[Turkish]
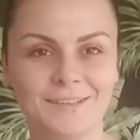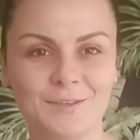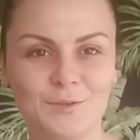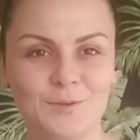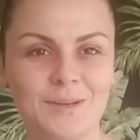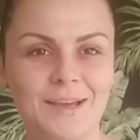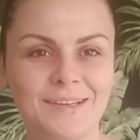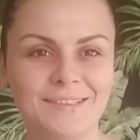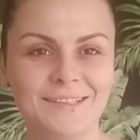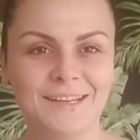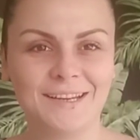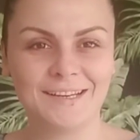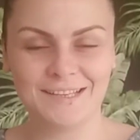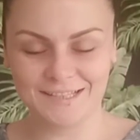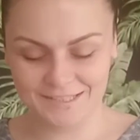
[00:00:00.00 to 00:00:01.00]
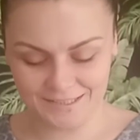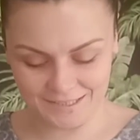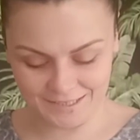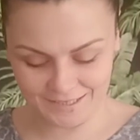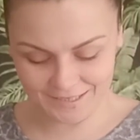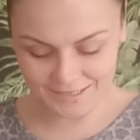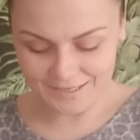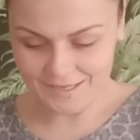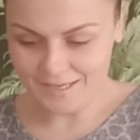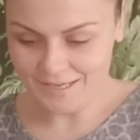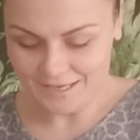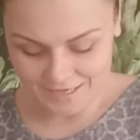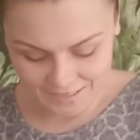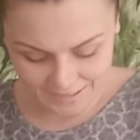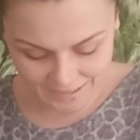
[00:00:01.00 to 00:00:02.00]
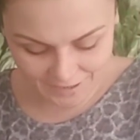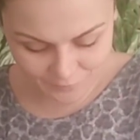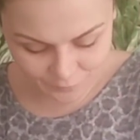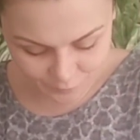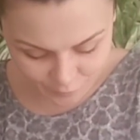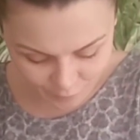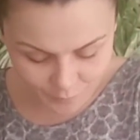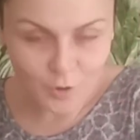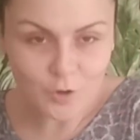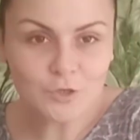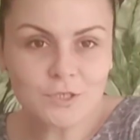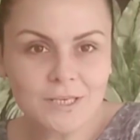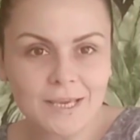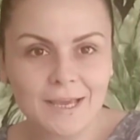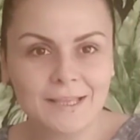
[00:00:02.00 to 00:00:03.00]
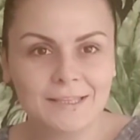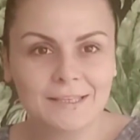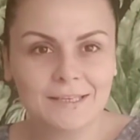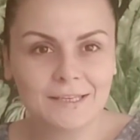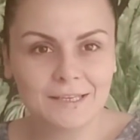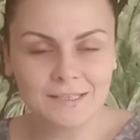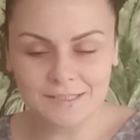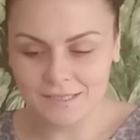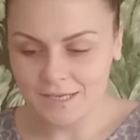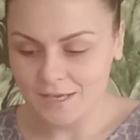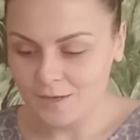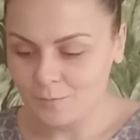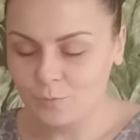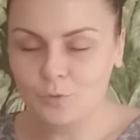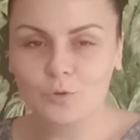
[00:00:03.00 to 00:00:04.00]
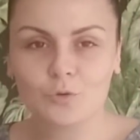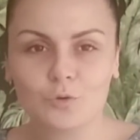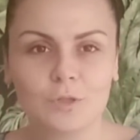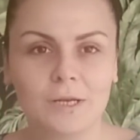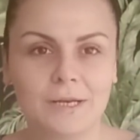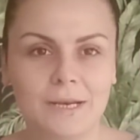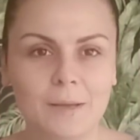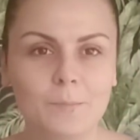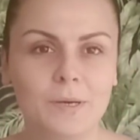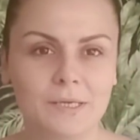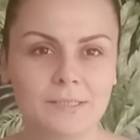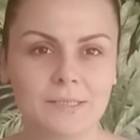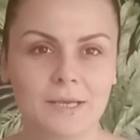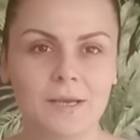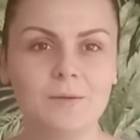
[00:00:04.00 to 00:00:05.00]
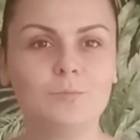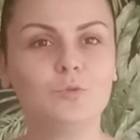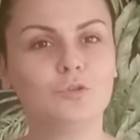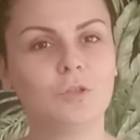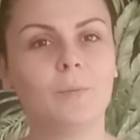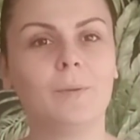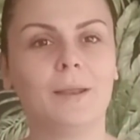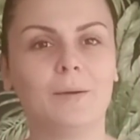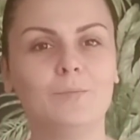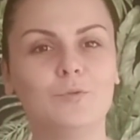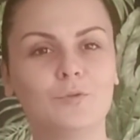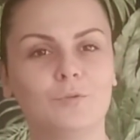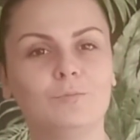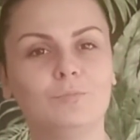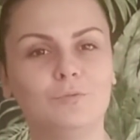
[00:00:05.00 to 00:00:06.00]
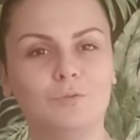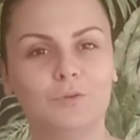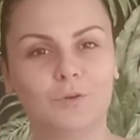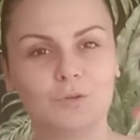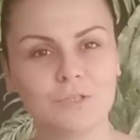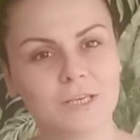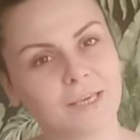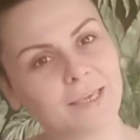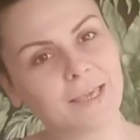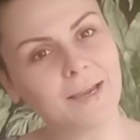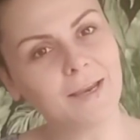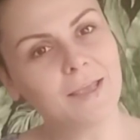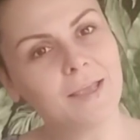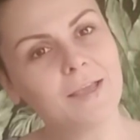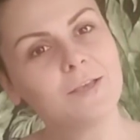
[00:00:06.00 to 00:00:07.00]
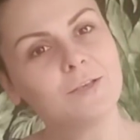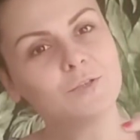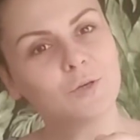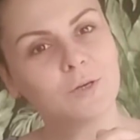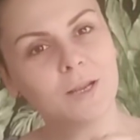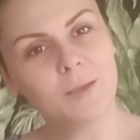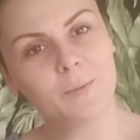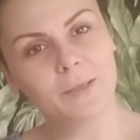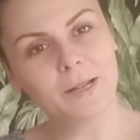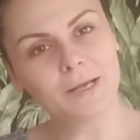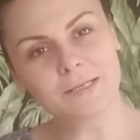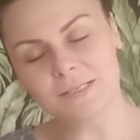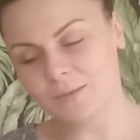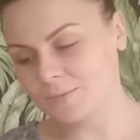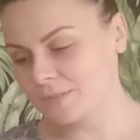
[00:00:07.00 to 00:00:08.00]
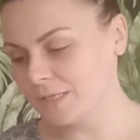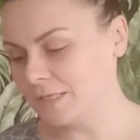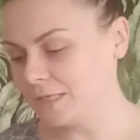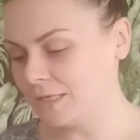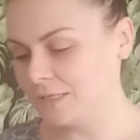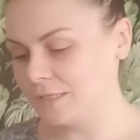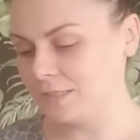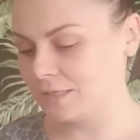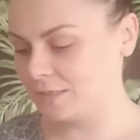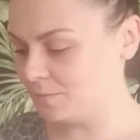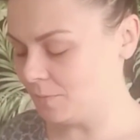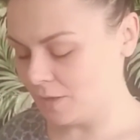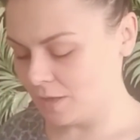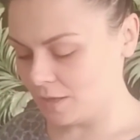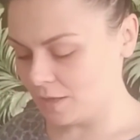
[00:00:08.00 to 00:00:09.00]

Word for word: Günaydın herkese. Yeni vloguma hoş geldiniz. Bugün günlerden pazar. Muhtemelen bugün bu vlogu çeker. Sonra hemen akşam size yayınlarım.